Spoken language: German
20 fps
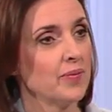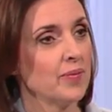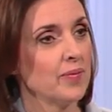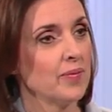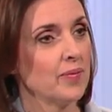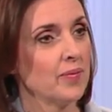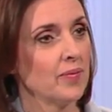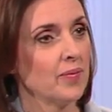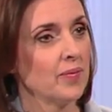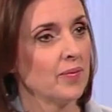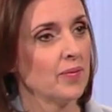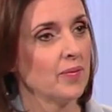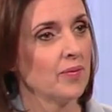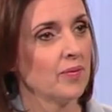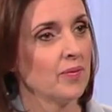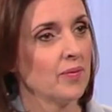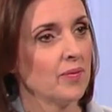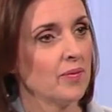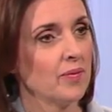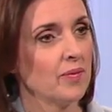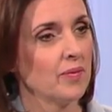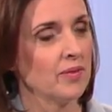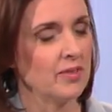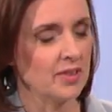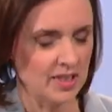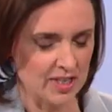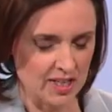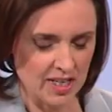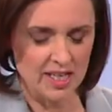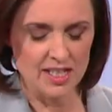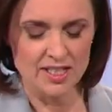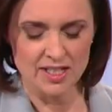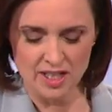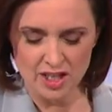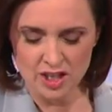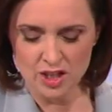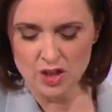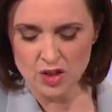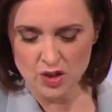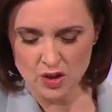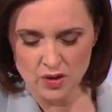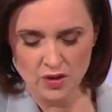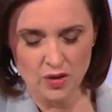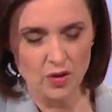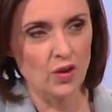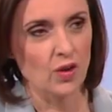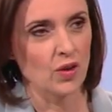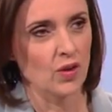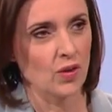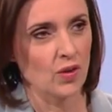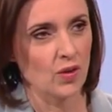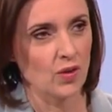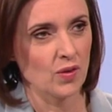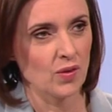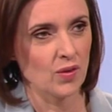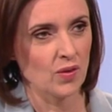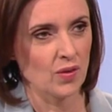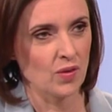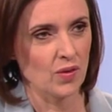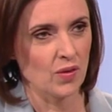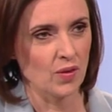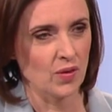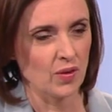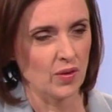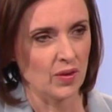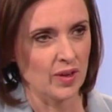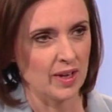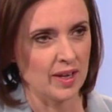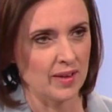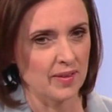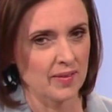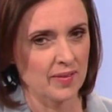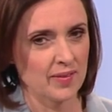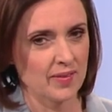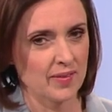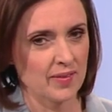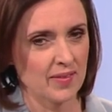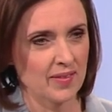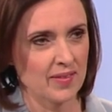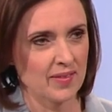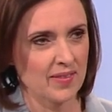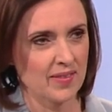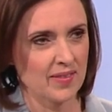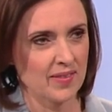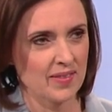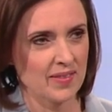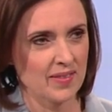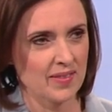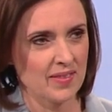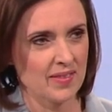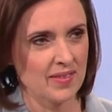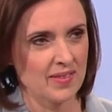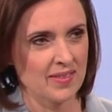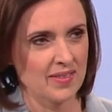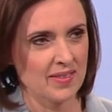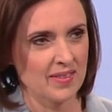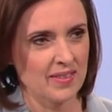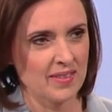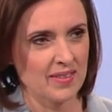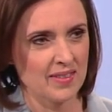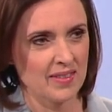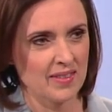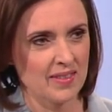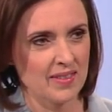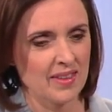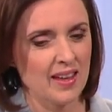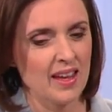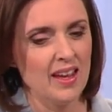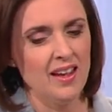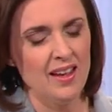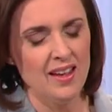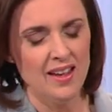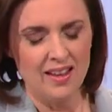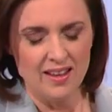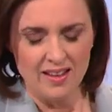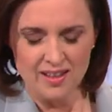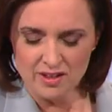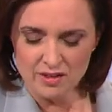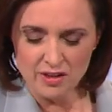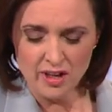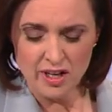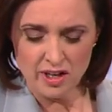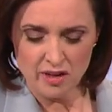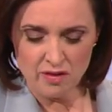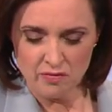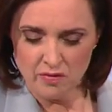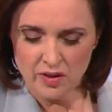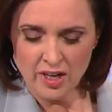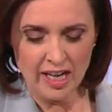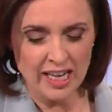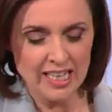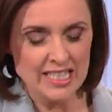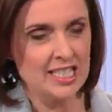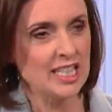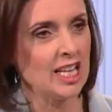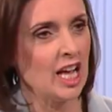alle Mitglieder. Das, das ist eine das. neue Sprache. Die spreche okay. ich nicht und die sprechen Sie wahrscheinlich auch nicht. Das sind ungefähr gleich naja, alt. Wir rätseln,